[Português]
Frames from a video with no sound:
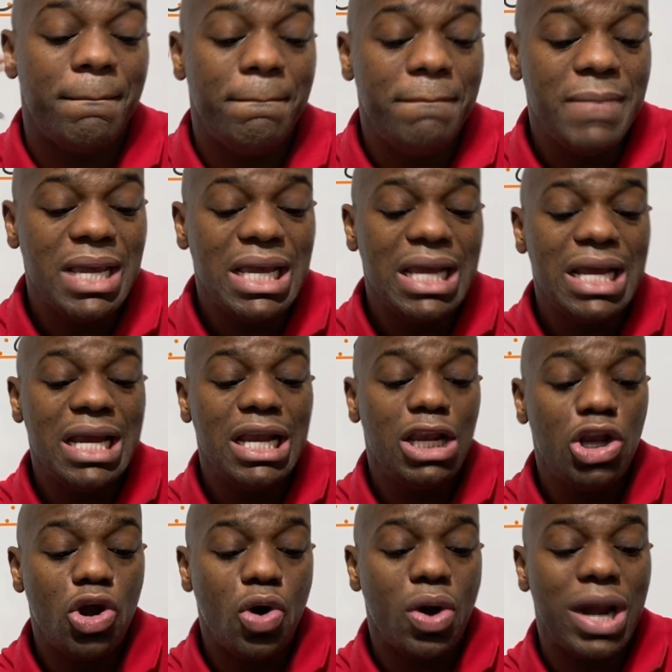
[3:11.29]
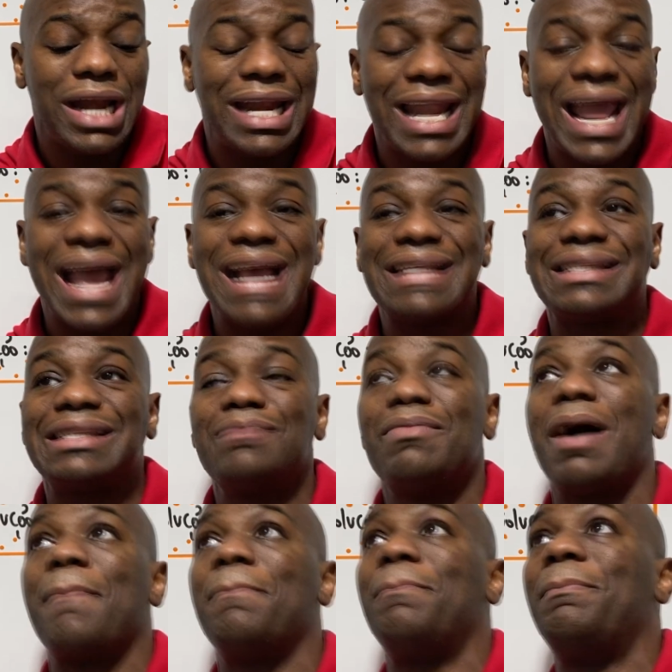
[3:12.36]

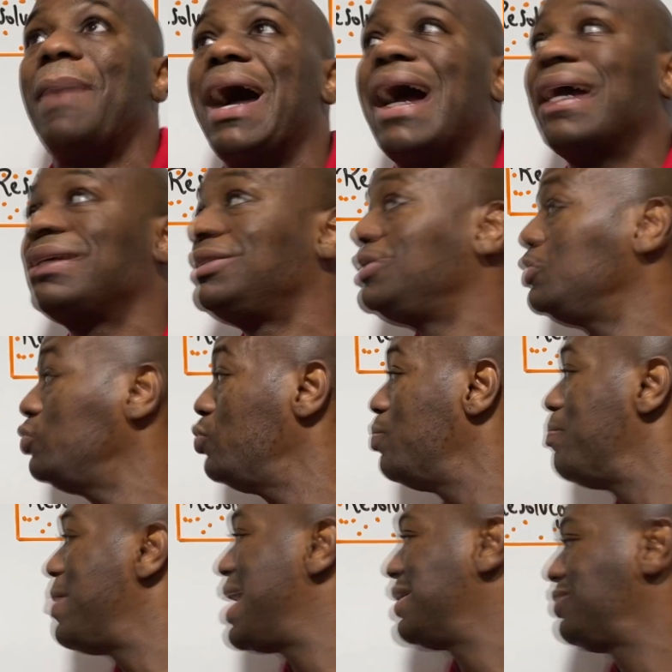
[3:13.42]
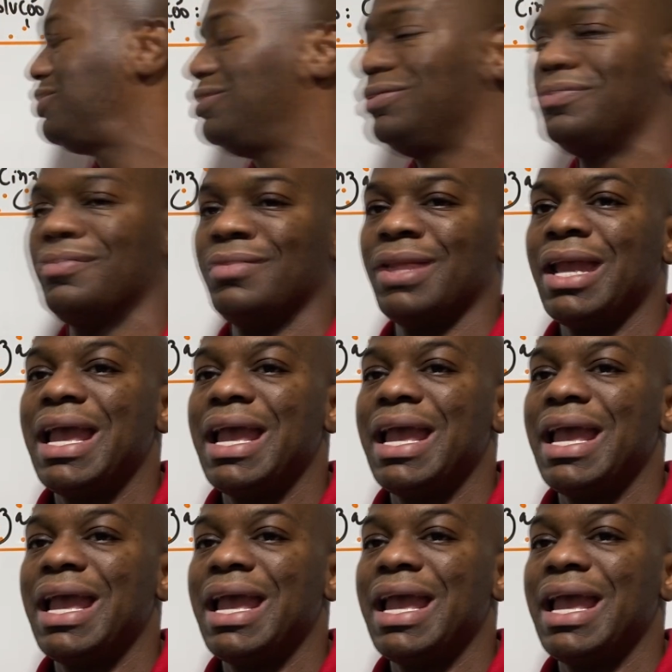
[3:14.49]
milionésima parte do metro.